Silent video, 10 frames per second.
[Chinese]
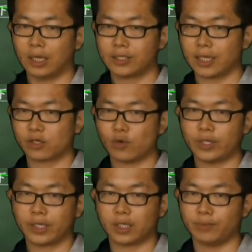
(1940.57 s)
然后再来
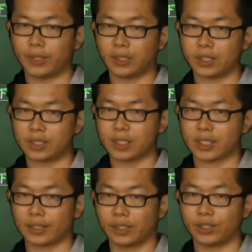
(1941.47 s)
工业革命呢，生
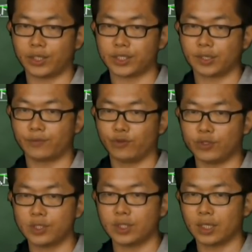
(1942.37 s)
产力提升，
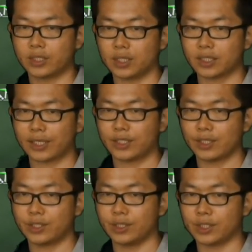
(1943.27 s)
于是呢，这三
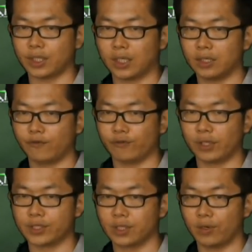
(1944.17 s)
件事情克
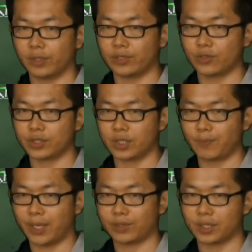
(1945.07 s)
服了之后呢，就直
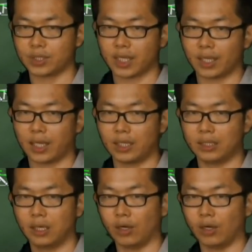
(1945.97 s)
接飙升上来了。